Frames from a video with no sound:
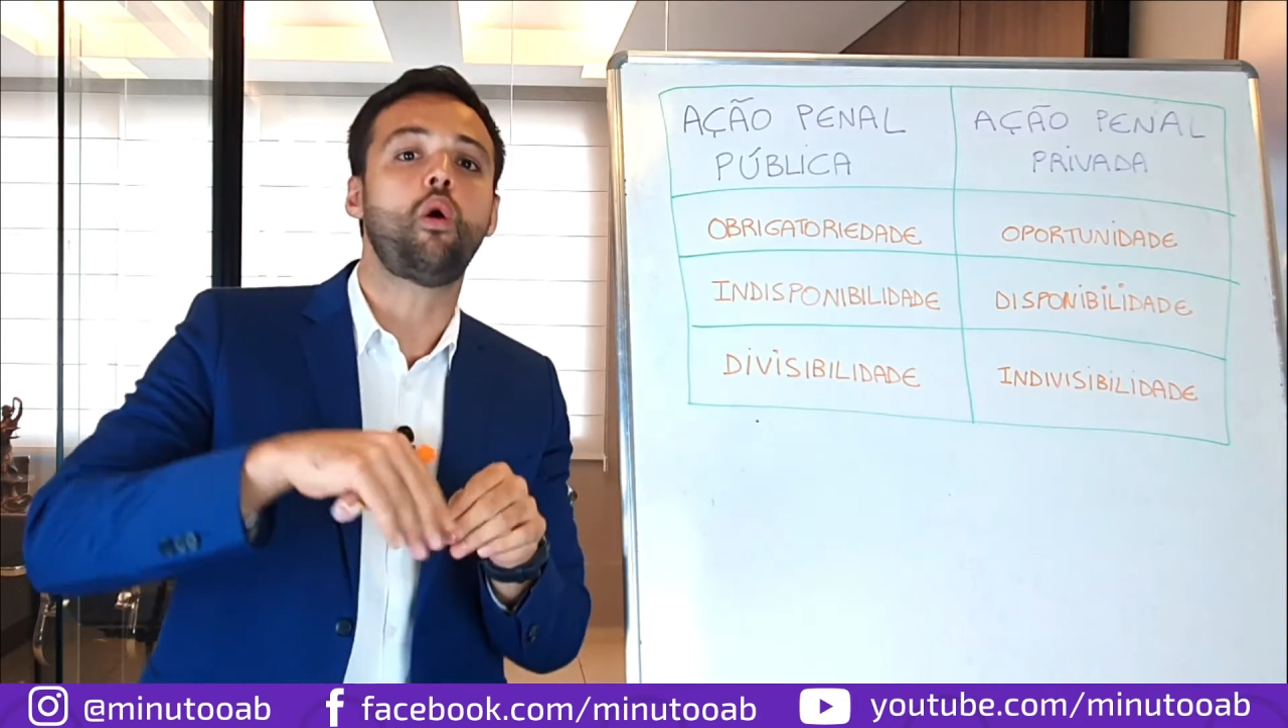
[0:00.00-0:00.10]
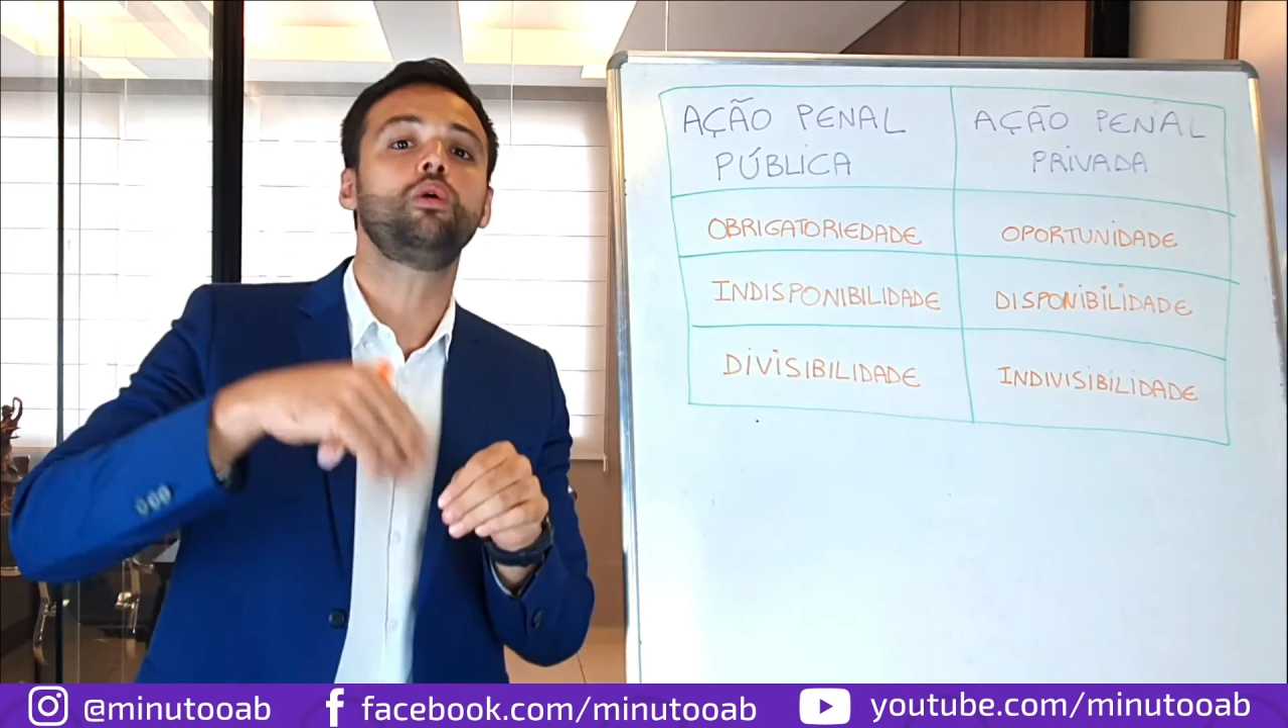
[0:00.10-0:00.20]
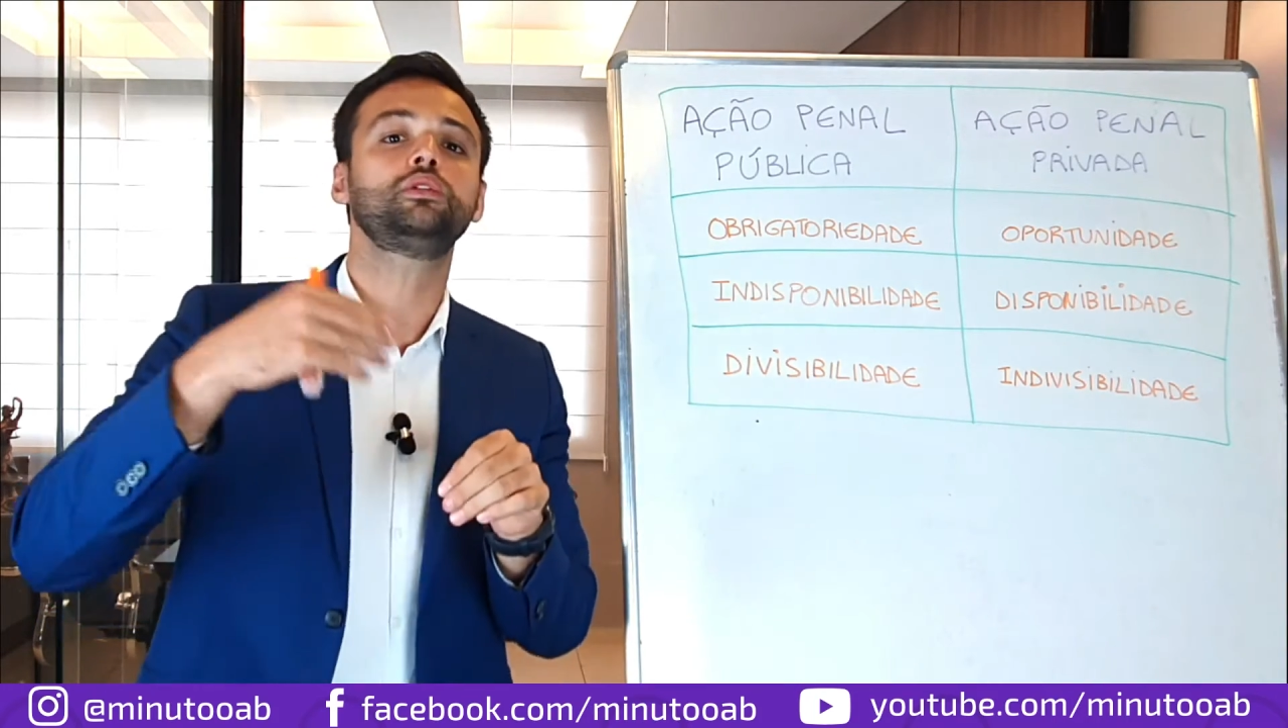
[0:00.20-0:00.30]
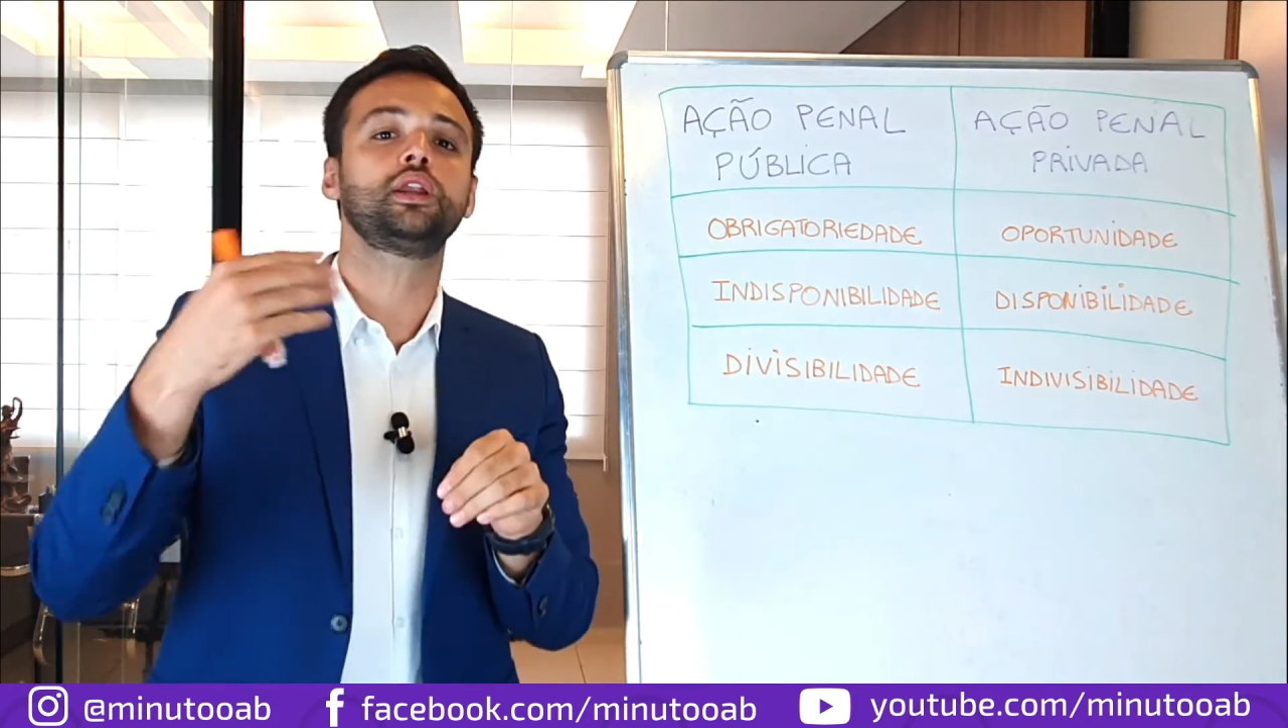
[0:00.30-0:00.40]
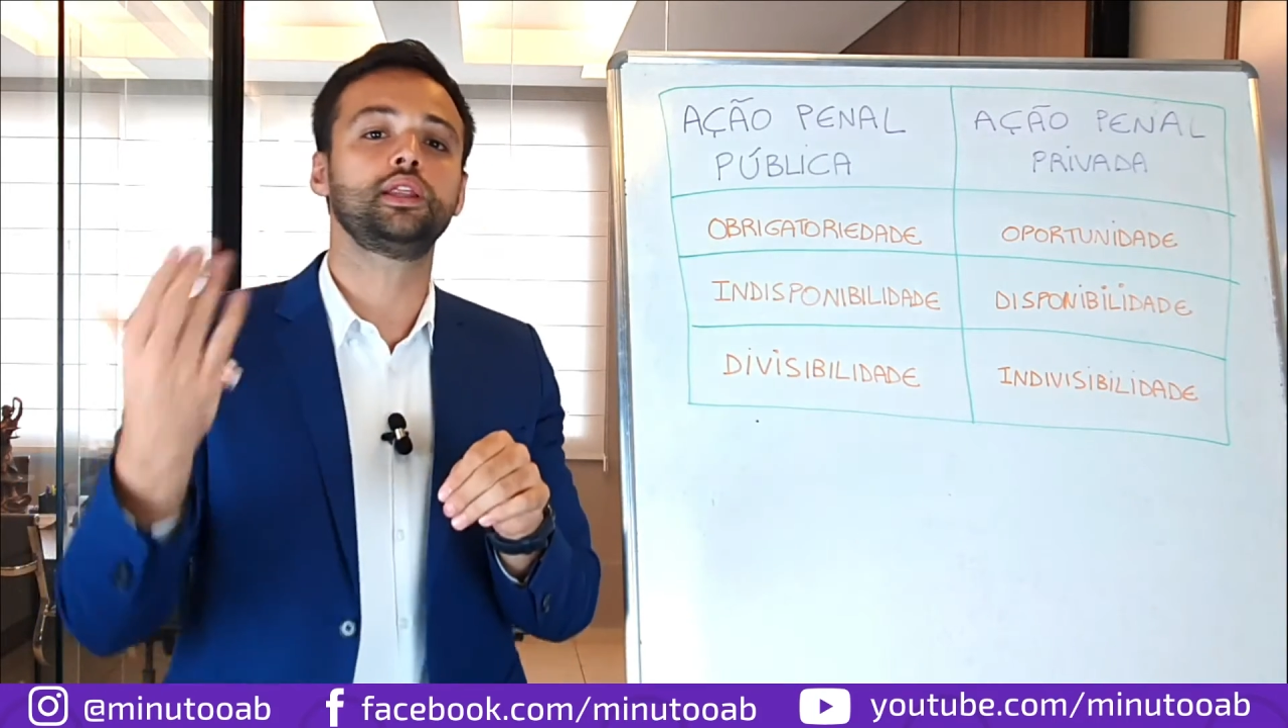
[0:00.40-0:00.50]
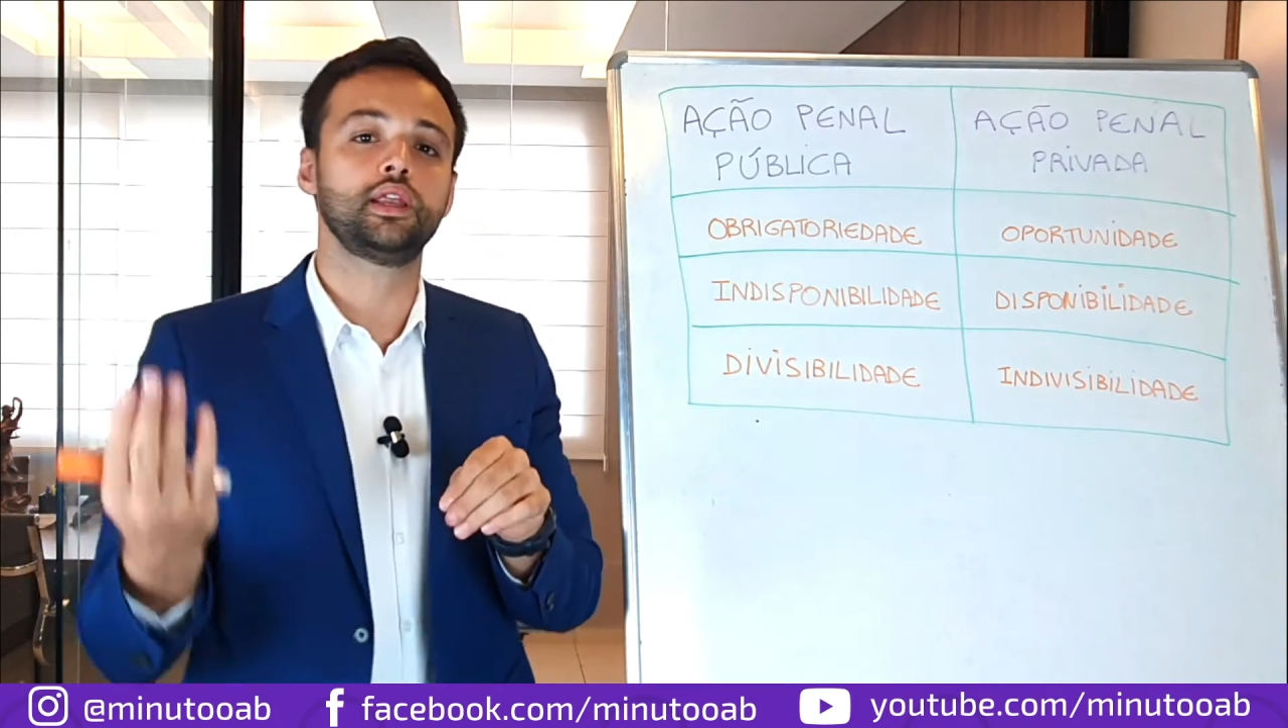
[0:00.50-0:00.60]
outra